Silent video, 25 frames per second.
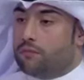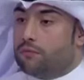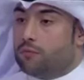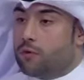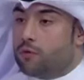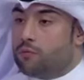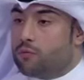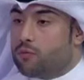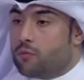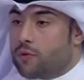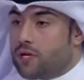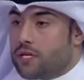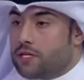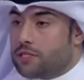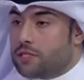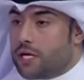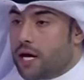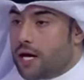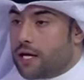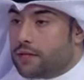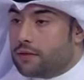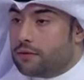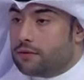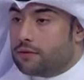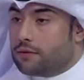من
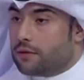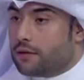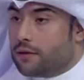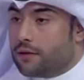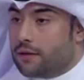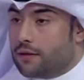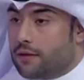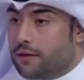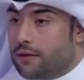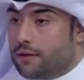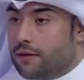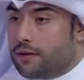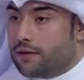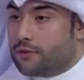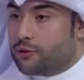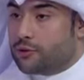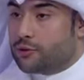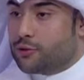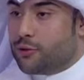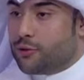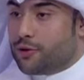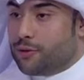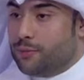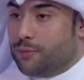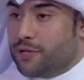مميزات آه،
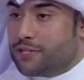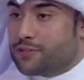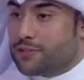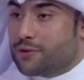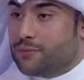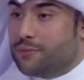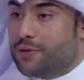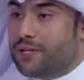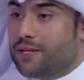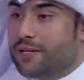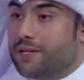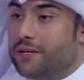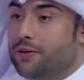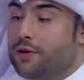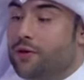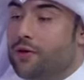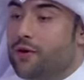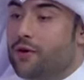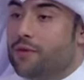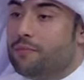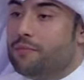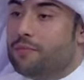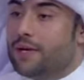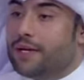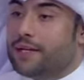دكتور عبيد شمري
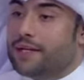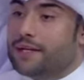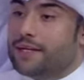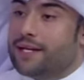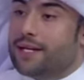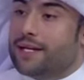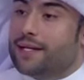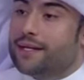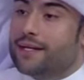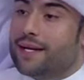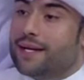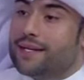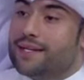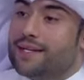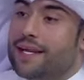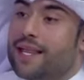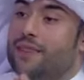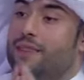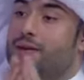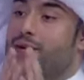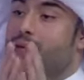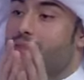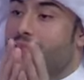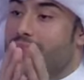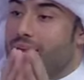اليوم ان
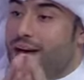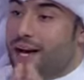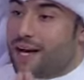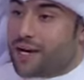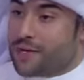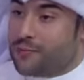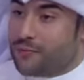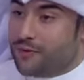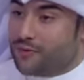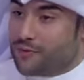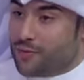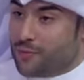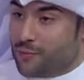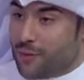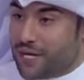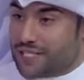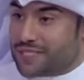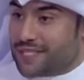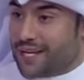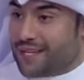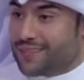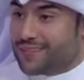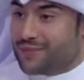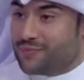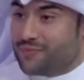النظره الثاقبه في
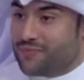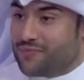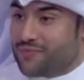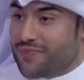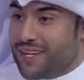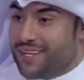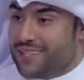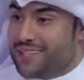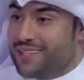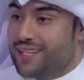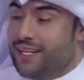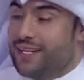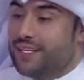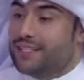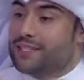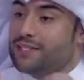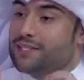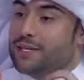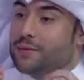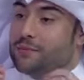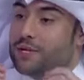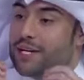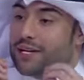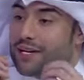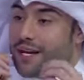الباصات يعني
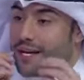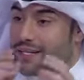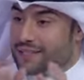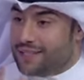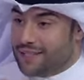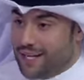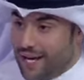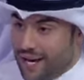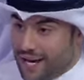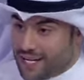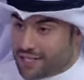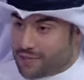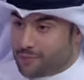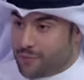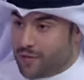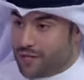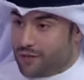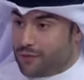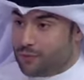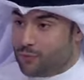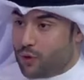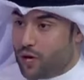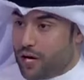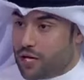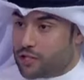التمريرات الحاسمه
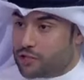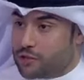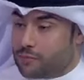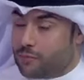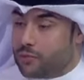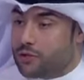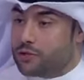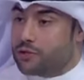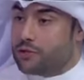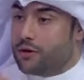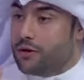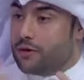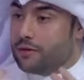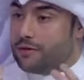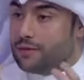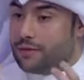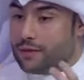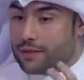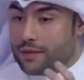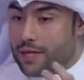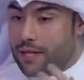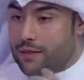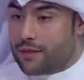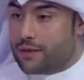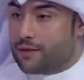للمهاجم شلون
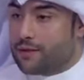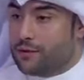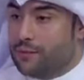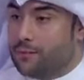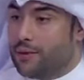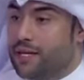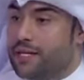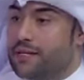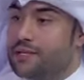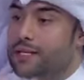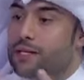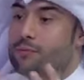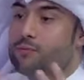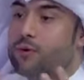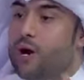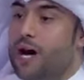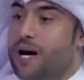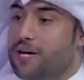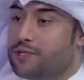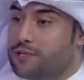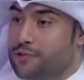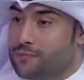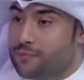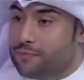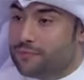ينظر عبيد
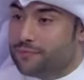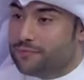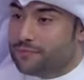للمهاجم